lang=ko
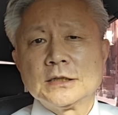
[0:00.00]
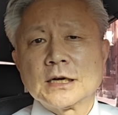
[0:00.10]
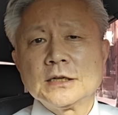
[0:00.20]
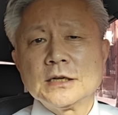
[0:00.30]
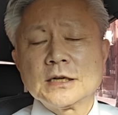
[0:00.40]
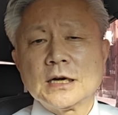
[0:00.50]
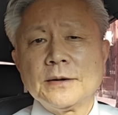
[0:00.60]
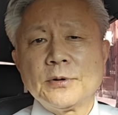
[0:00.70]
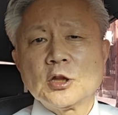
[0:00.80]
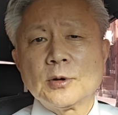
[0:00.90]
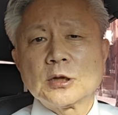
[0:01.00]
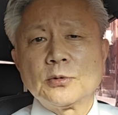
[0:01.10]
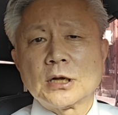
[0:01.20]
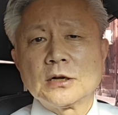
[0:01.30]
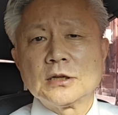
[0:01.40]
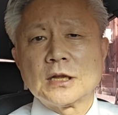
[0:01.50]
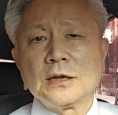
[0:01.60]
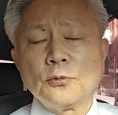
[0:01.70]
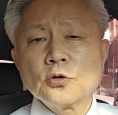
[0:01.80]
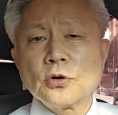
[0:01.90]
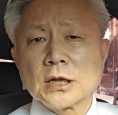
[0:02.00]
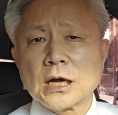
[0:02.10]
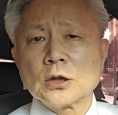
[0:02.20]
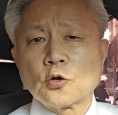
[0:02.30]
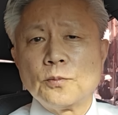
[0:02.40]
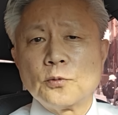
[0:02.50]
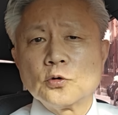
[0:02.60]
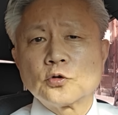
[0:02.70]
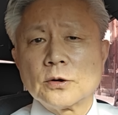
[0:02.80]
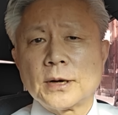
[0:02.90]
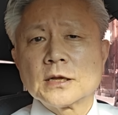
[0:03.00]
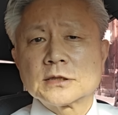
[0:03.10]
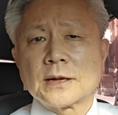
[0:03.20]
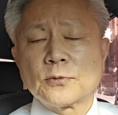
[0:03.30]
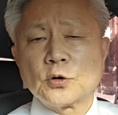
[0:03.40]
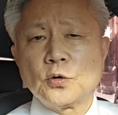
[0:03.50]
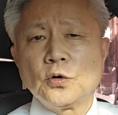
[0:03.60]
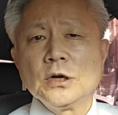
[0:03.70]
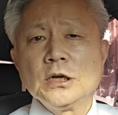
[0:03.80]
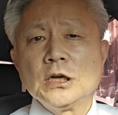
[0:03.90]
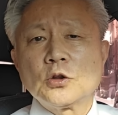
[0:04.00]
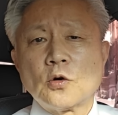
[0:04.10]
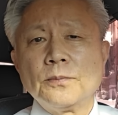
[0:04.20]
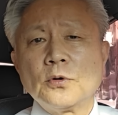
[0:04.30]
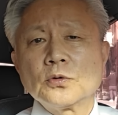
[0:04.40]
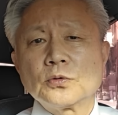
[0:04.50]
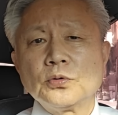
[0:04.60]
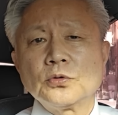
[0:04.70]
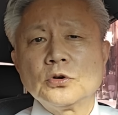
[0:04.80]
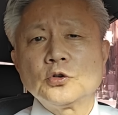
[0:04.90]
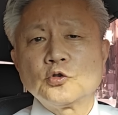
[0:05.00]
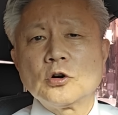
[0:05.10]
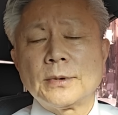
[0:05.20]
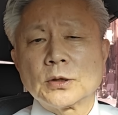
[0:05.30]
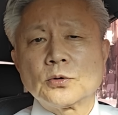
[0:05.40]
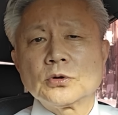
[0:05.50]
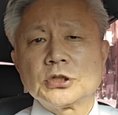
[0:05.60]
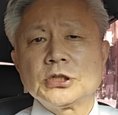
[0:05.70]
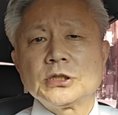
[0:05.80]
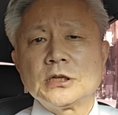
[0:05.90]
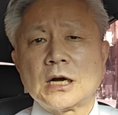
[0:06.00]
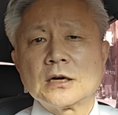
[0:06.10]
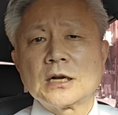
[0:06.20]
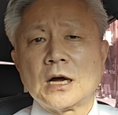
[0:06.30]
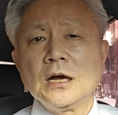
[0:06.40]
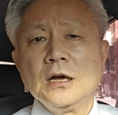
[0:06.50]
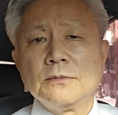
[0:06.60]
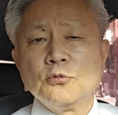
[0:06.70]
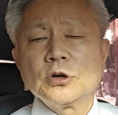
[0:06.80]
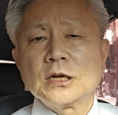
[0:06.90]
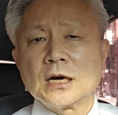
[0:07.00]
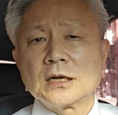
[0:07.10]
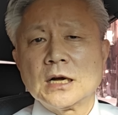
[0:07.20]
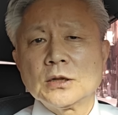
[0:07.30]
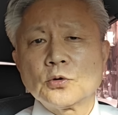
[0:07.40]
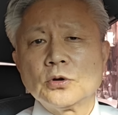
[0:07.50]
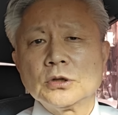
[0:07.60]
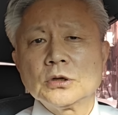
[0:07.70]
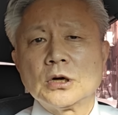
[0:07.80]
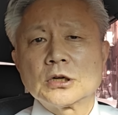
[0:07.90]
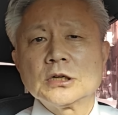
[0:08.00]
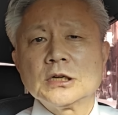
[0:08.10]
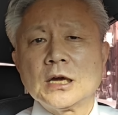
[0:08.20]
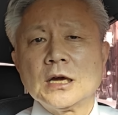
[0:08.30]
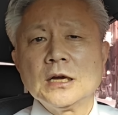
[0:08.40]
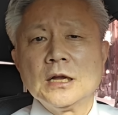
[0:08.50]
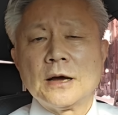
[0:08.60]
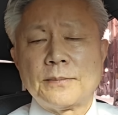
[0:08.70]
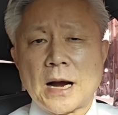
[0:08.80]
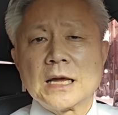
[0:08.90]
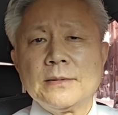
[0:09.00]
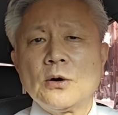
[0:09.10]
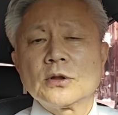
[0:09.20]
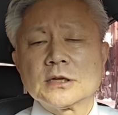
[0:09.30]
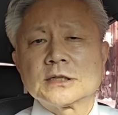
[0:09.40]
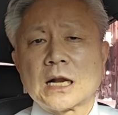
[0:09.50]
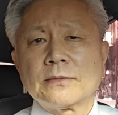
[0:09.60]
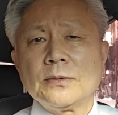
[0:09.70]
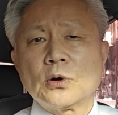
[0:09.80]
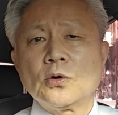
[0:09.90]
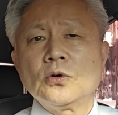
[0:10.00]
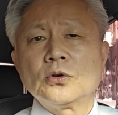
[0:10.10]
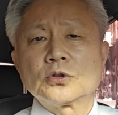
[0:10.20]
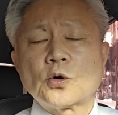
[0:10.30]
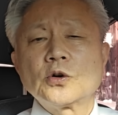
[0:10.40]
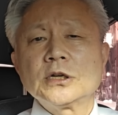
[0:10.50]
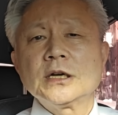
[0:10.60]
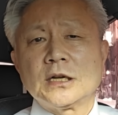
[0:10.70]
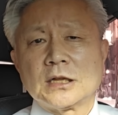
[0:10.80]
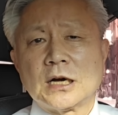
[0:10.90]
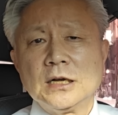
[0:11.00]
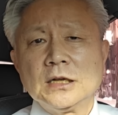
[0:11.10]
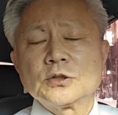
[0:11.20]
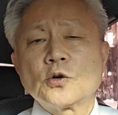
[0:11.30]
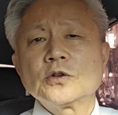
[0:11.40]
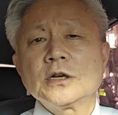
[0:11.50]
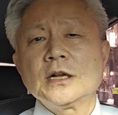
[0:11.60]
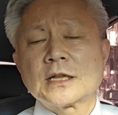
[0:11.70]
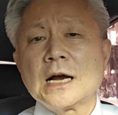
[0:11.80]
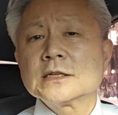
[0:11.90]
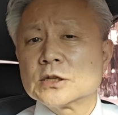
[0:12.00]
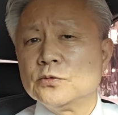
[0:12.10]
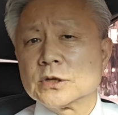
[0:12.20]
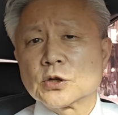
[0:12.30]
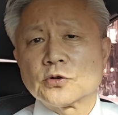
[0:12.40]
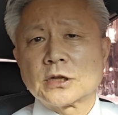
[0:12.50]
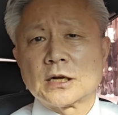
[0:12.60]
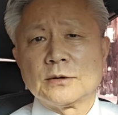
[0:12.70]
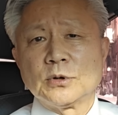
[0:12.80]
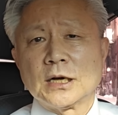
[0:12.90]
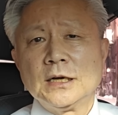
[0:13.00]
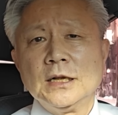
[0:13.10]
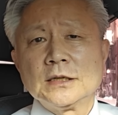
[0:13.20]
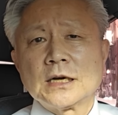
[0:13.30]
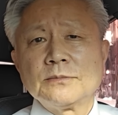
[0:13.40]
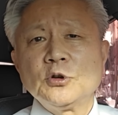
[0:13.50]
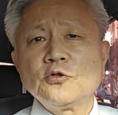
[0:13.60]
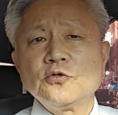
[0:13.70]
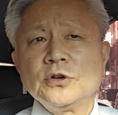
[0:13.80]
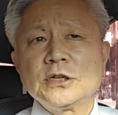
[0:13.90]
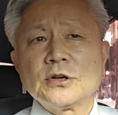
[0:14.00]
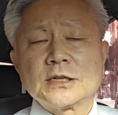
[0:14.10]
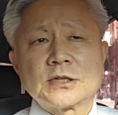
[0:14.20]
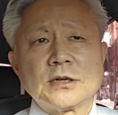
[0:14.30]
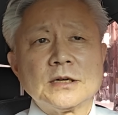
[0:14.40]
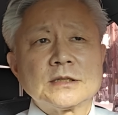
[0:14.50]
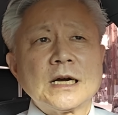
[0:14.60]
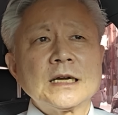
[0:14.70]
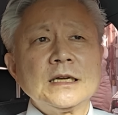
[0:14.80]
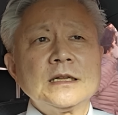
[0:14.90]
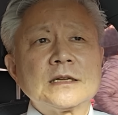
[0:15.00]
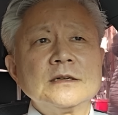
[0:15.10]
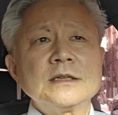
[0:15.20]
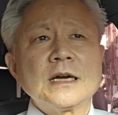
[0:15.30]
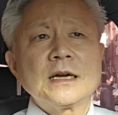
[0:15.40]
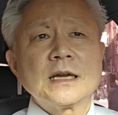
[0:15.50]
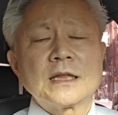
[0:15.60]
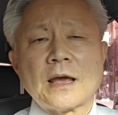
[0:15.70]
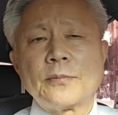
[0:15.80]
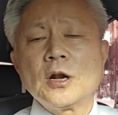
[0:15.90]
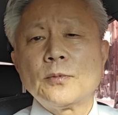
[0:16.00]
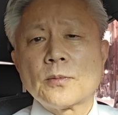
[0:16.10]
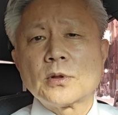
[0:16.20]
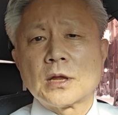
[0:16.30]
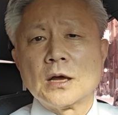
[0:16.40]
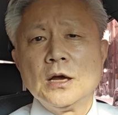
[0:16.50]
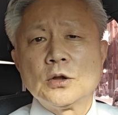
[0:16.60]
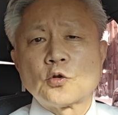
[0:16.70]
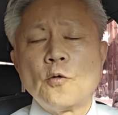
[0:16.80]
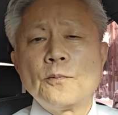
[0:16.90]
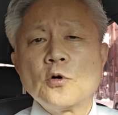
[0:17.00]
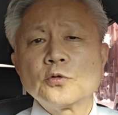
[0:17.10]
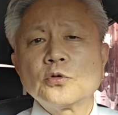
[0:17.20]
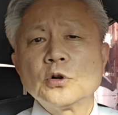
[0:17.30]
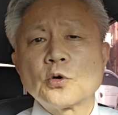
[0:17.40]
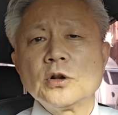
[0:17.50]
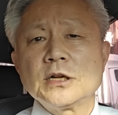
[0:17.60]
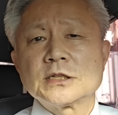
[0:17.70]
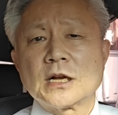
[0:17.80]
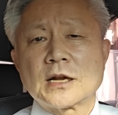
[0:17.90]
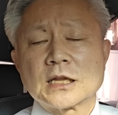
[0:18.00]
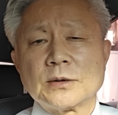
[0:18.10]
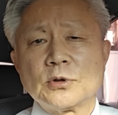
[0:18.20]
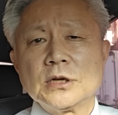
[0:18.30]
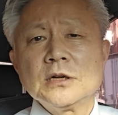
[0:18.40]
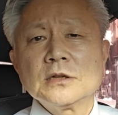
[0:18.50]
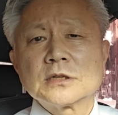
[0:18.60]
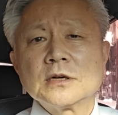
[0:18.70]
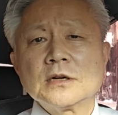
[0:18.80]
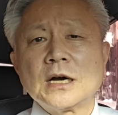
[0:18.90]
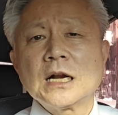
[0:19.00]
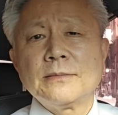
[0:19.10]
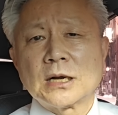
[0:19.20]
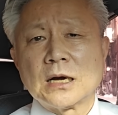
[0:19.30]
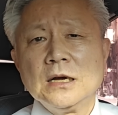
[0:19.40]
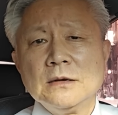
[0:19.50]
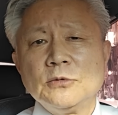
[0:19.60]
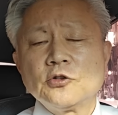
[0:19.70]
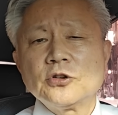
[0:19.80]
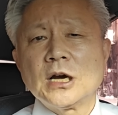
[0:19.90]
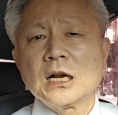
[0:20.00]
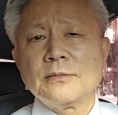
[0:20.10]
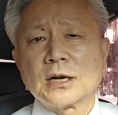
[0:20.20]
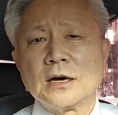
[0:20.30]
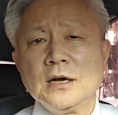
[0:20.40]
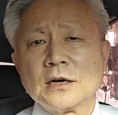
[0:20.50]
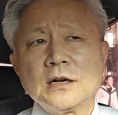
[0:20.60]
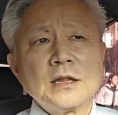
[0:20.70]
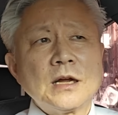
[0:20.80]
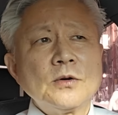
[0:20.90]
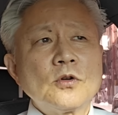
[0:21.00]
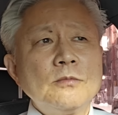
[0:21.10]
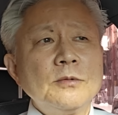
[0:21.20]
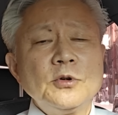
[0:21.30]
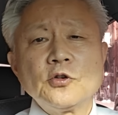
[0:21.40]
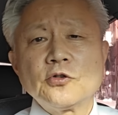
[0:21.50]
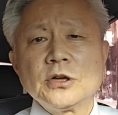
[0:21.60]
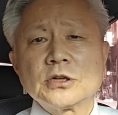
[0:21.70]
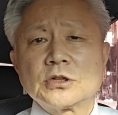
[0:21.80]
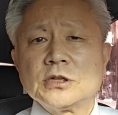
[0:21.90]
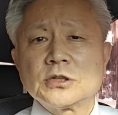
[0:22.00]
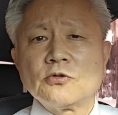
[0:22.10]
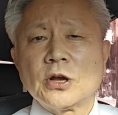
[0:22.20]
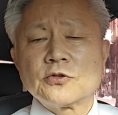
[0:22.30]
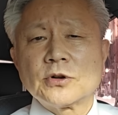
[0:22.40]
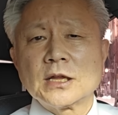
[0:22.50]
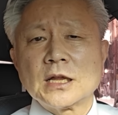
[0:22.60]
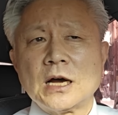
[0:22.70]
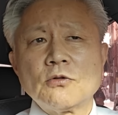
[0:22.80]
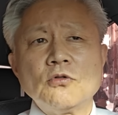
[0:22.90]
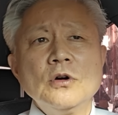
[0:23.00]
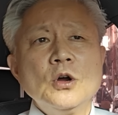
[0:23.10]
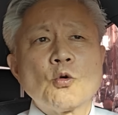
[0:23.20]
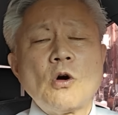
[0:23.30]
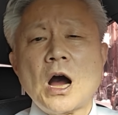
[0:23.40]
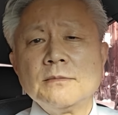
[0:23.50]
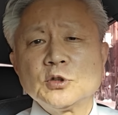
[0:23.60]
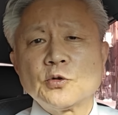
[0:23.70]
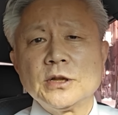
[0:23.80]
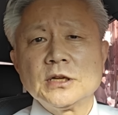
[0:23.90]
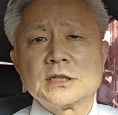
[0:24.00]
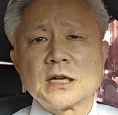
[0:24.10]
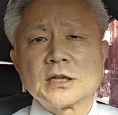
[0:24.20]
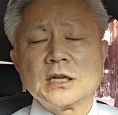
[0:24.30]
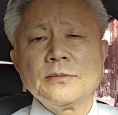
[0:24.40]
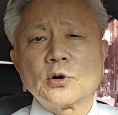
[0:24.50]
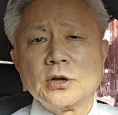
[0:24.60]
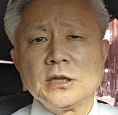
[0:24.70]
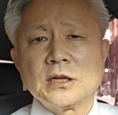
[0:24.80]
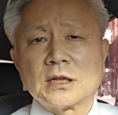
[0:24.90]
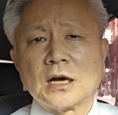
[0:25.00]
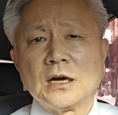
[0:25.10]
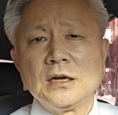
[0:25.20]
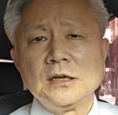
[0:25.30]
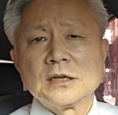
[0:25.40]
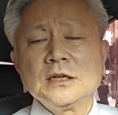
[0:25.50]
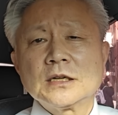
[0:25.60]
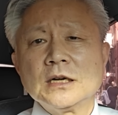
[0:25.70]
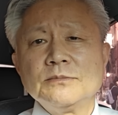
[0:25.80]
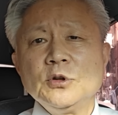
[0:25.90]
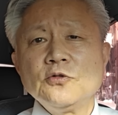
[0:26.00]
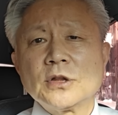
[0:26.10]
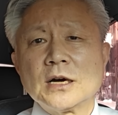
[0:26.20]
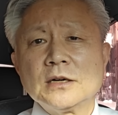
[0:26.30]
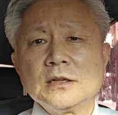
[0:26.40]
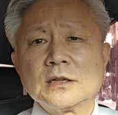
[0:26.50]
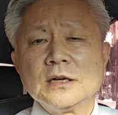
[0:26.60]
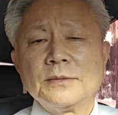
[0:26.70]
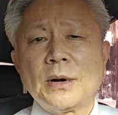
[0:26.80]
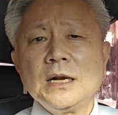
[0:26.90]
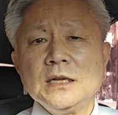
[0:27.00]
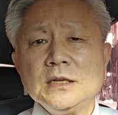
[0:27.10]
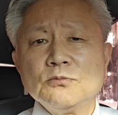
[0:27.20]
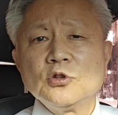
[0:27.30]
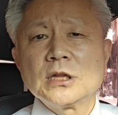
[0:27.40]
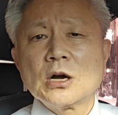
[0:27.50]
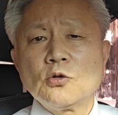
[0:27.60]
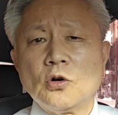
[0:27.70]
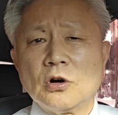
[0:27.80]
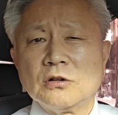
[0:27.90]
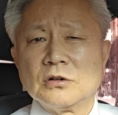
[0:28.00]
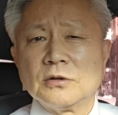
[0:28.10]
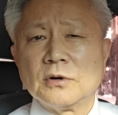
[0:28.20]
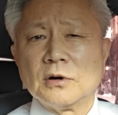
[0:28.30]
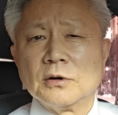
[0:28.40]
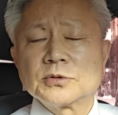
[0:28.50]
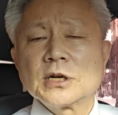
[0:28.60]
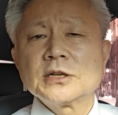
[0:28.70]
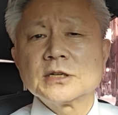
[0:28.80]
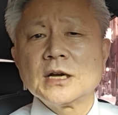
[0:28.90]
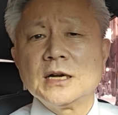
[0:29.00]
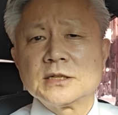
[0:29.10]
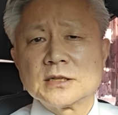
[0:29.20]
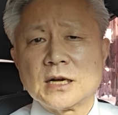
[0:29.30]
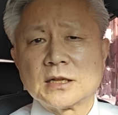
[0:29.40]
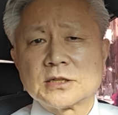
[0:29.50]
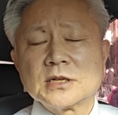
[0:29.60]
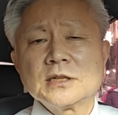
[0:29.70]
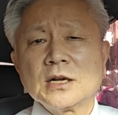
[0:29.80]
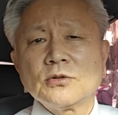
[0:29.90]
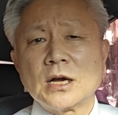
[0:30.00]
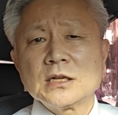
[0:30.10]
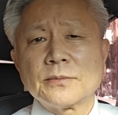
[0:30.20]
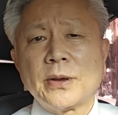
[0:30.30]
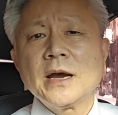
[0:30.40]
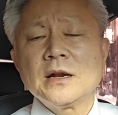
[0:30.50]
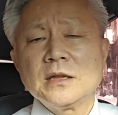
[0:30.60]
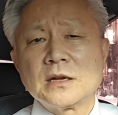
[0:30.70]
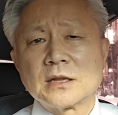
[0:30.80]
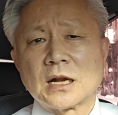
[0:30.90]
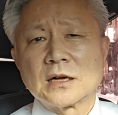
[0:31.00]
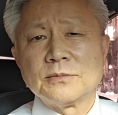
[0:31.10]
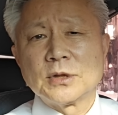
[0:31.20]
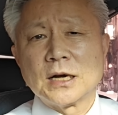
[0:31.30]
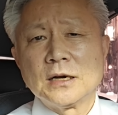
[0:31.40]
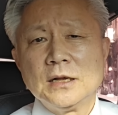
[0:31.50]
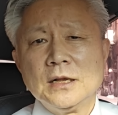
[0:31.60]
자, 그러니까 빼도 박도 못하는 건데 이 모두가 다 돈봉투를 받은 사람들이고 이 돈봉투를 주고받도록 지시를 하거나 묵인하거나 또는 어, 거기에 방임하고 있던 사람이 바로 어, 송영길이다. 송영길 당선을 위해서 줬다는 겁니다. 자, 민주주의주에서 자기 정당의 대표를 뽑는데 돈 봉투를 돌리는 세력 같으면 이건 선거를 하나마나 민주주의 하나마나 그러나 놓고 뭐 민주주의 질서를 훼손한다 하고 과함 지르고 있는 세력들이 바로 이들이다. 그러니까 민주당은 빨리 문 닫고 어, 없어져야 할 정당이다. 정당도 아니라 패거리들이다 하는 겁니다.